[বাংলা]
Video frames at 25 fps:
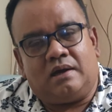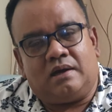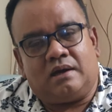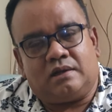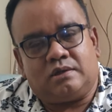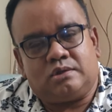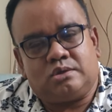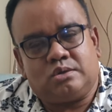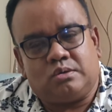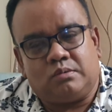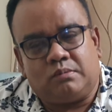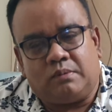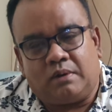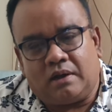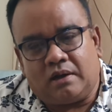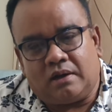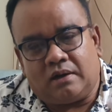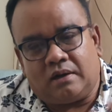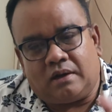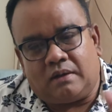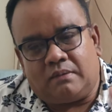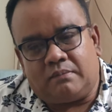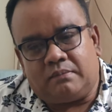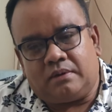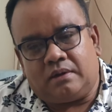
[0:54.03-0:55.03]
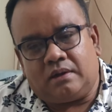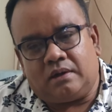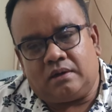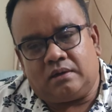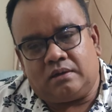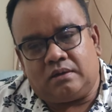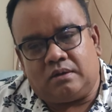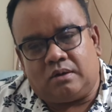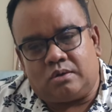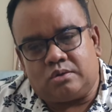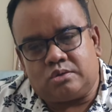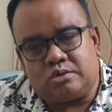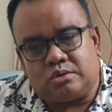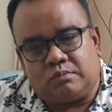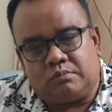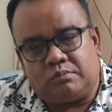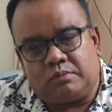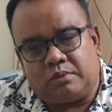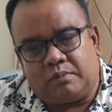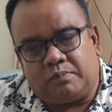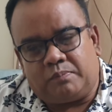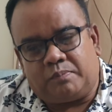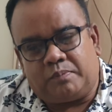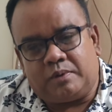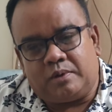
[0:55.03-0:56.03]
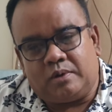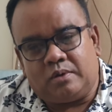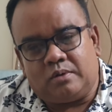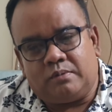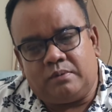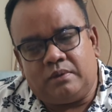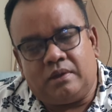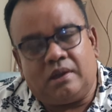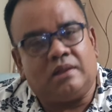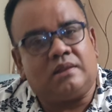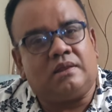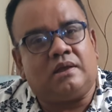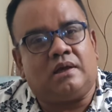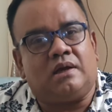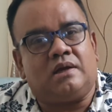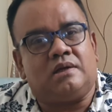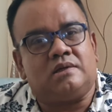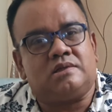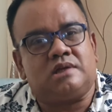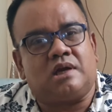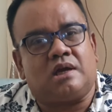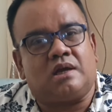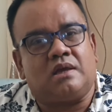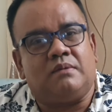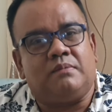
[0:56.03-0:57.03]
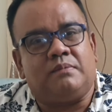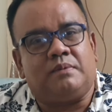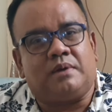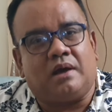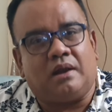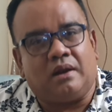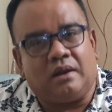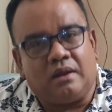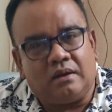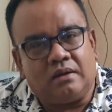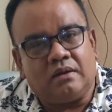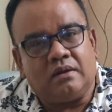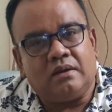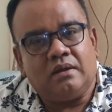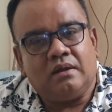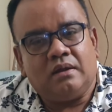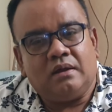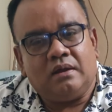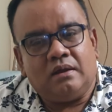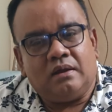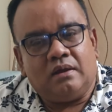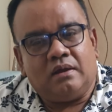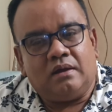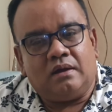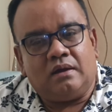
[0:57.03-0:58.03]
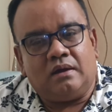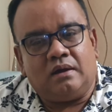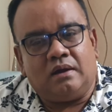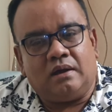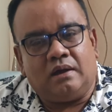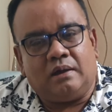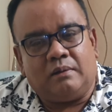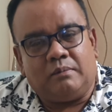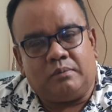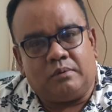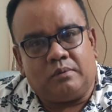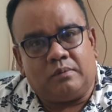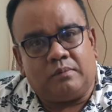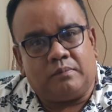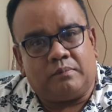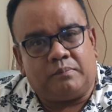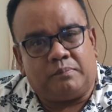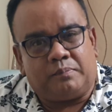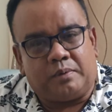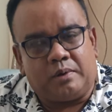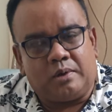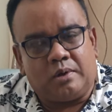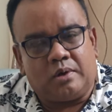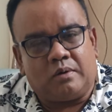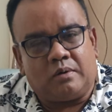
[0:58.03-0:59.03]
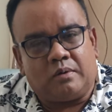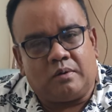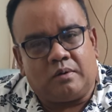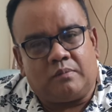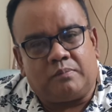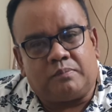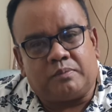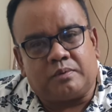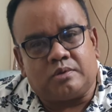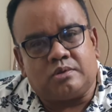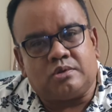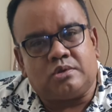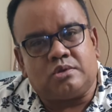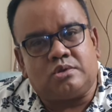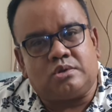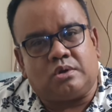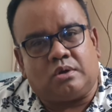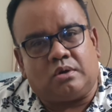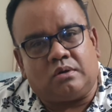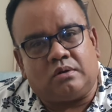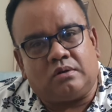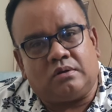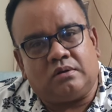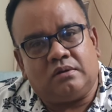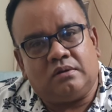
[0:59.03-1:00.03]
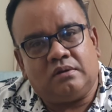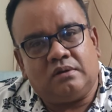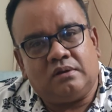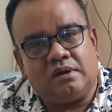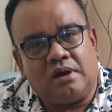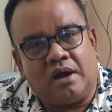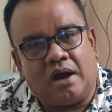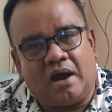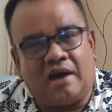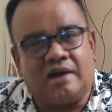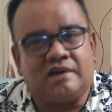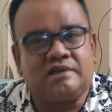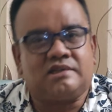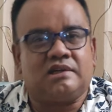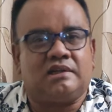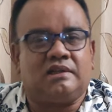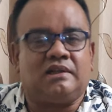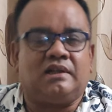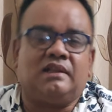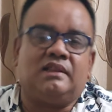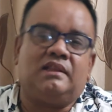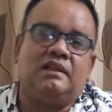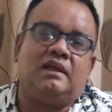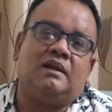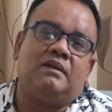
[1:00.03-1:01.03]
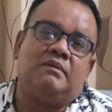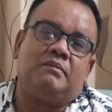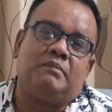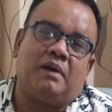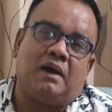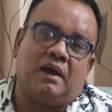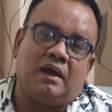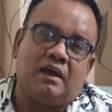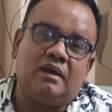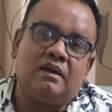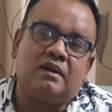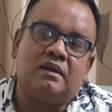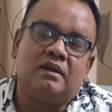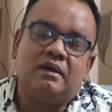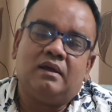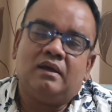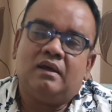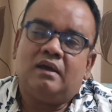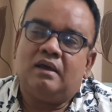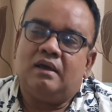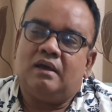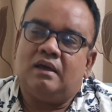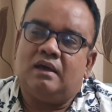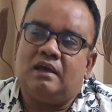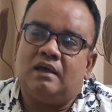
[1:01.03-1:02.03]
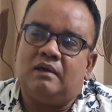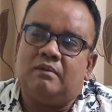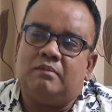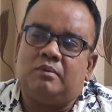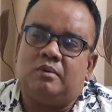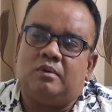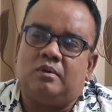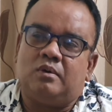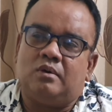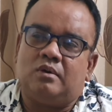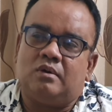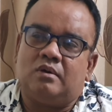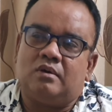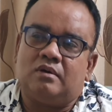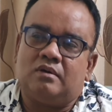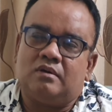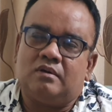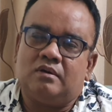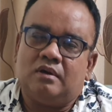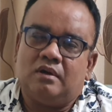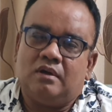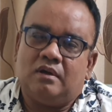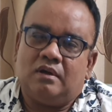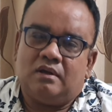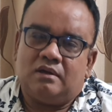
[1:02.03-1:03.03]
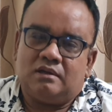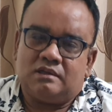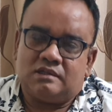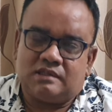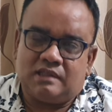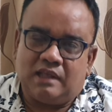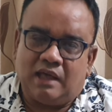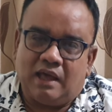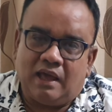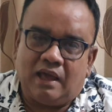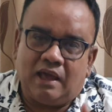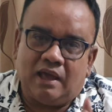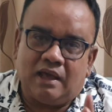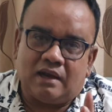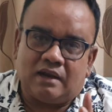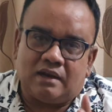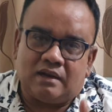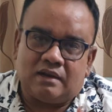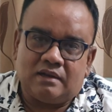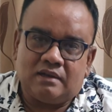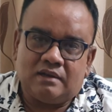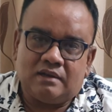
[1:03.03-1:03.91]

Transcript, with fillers: রাজকুমার আমার অসম্ভব প্রিয় অভিনেতা শাকিব খানের এবং প্রিয় প্রযোজক আরশাদ আদনান ভাইয়ের এবং স্নেহের